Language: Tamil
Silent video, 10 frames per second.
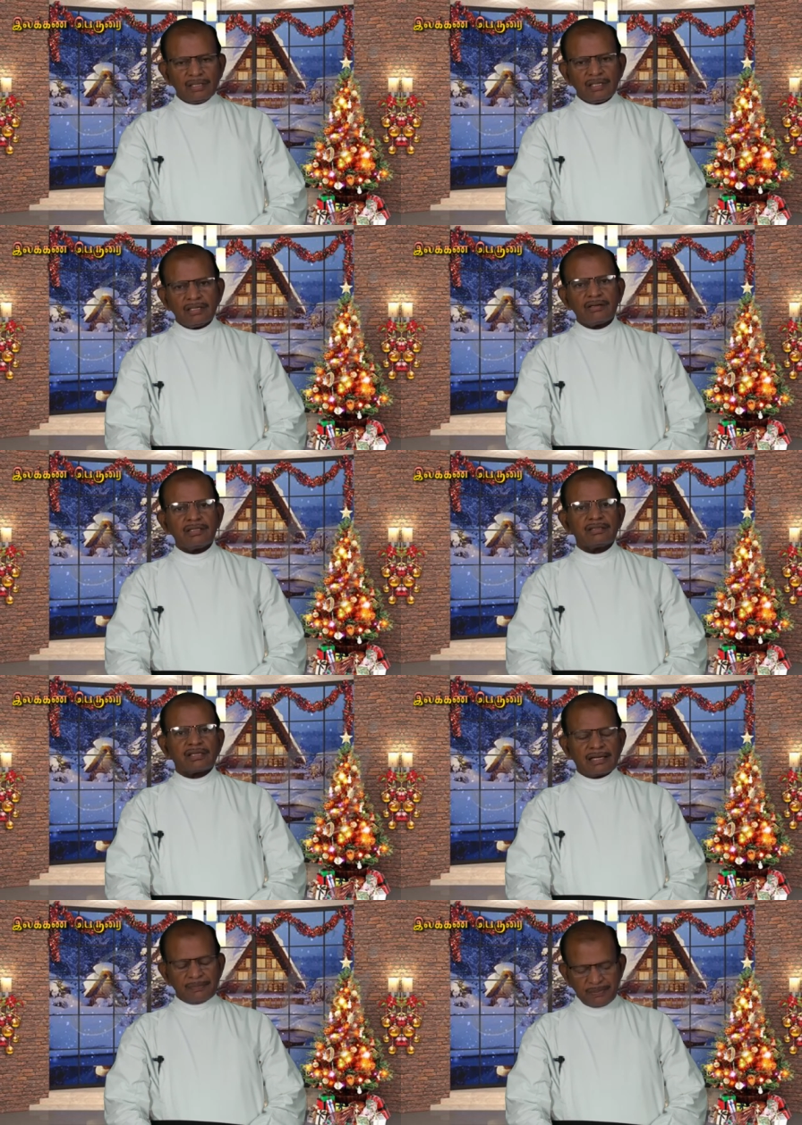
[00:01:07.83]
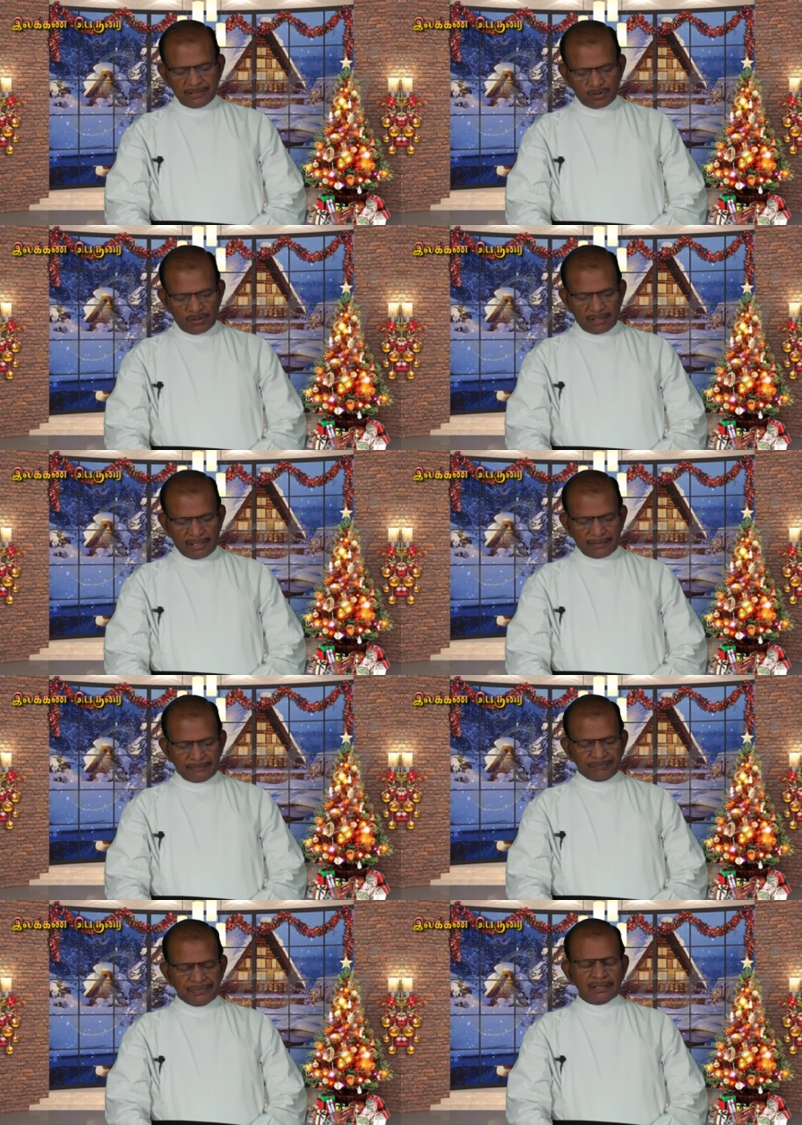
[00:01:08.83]
இந்நாளின் தலைப்பை சொல்கிறேன்
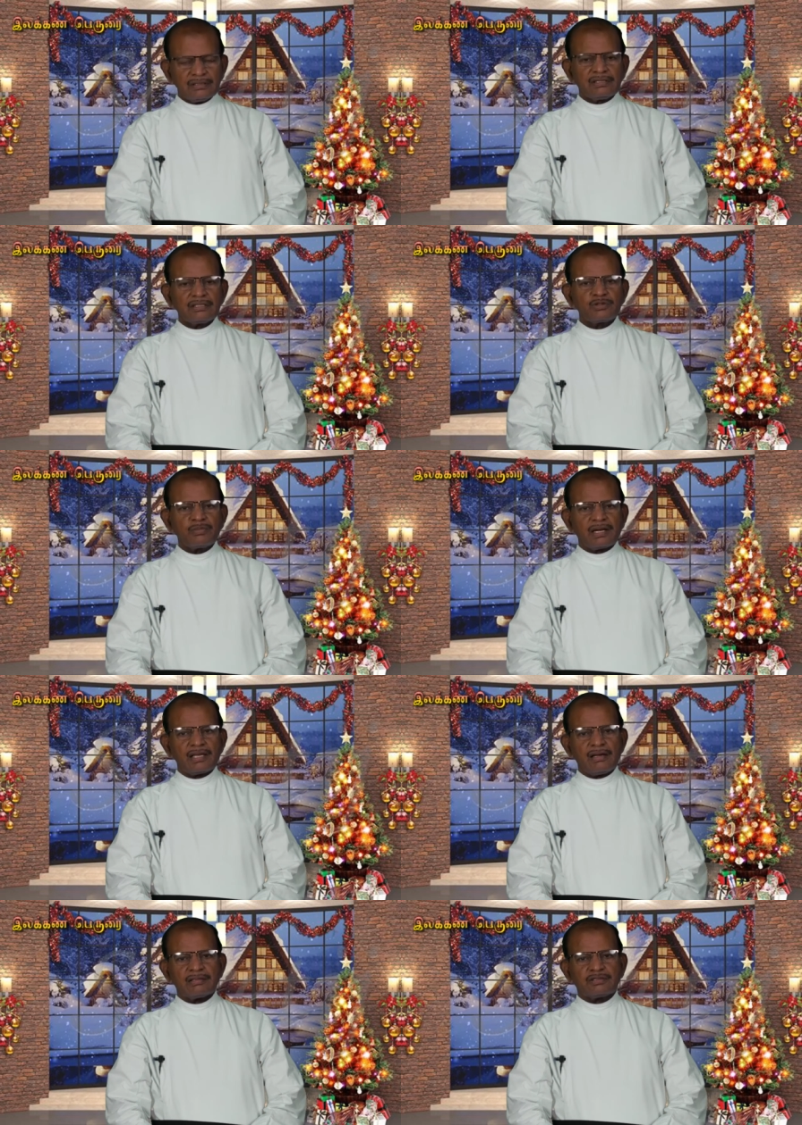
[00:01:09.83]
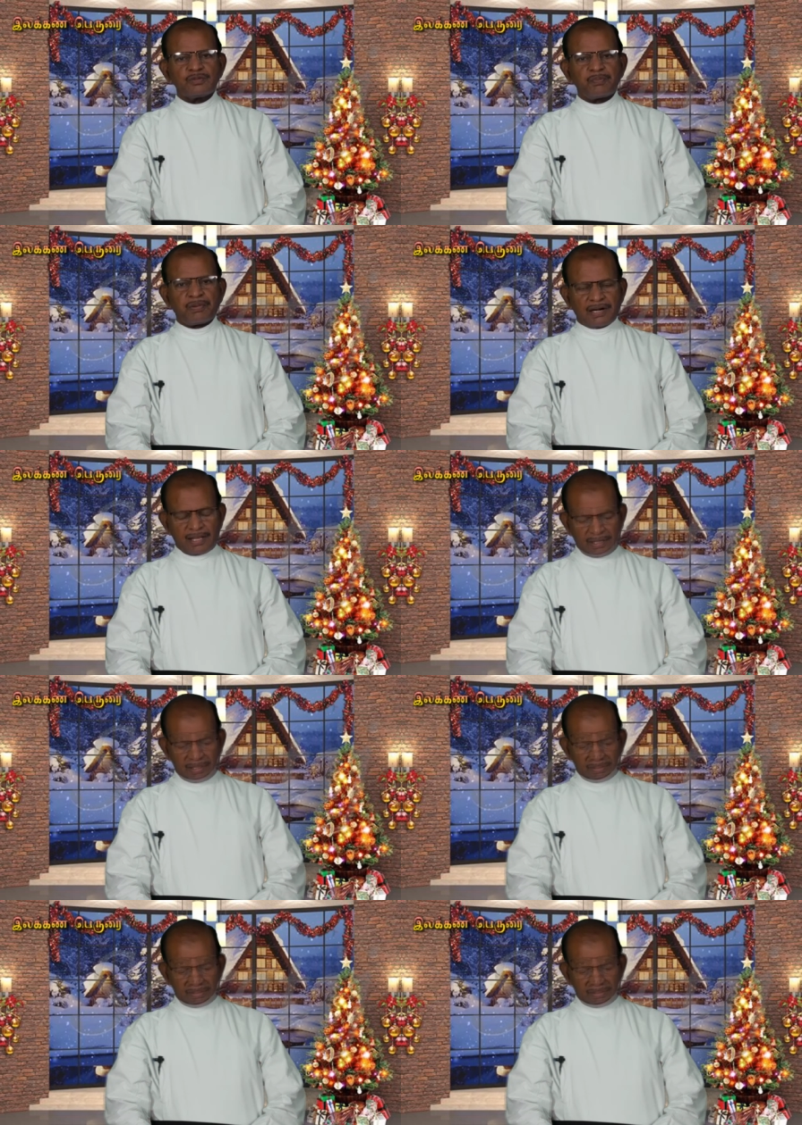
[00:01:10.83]
திருமறையாற்று படை